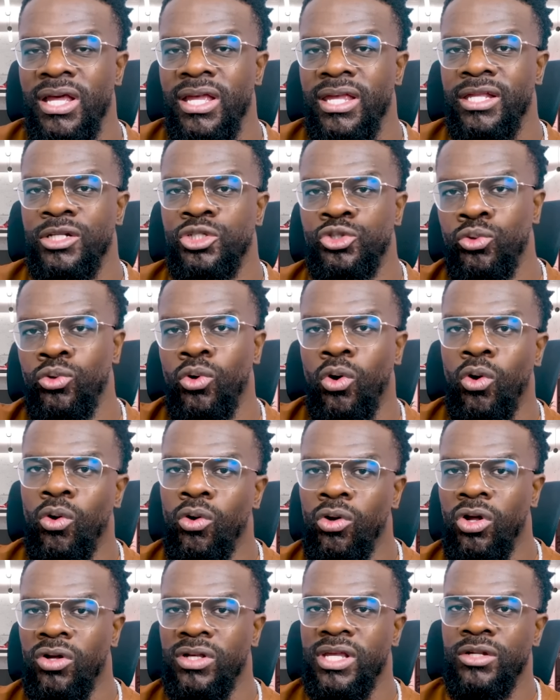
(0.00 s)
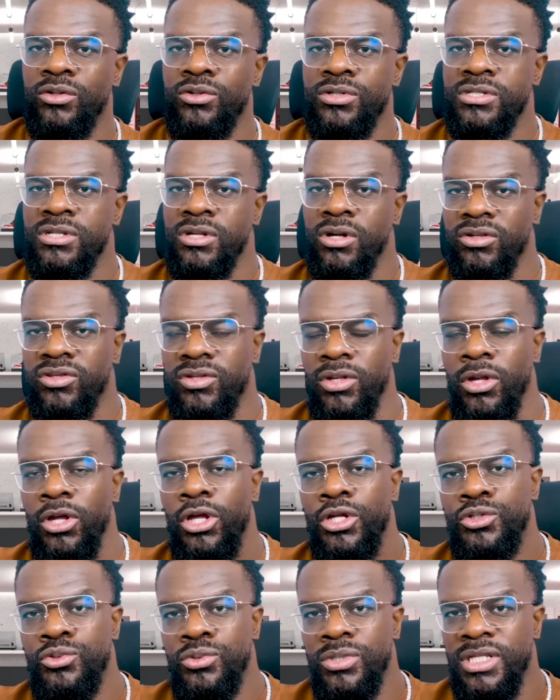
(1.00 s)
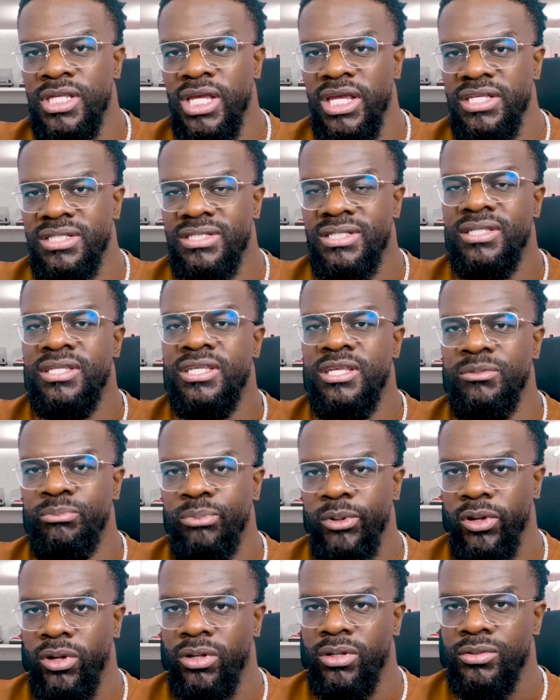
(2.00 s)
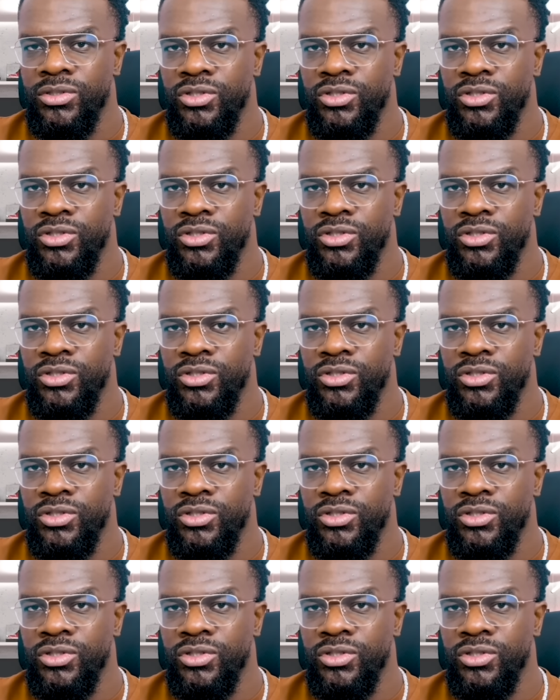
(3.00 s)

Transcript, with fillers: il joue le rôle en quelque sorte du gatekeeper,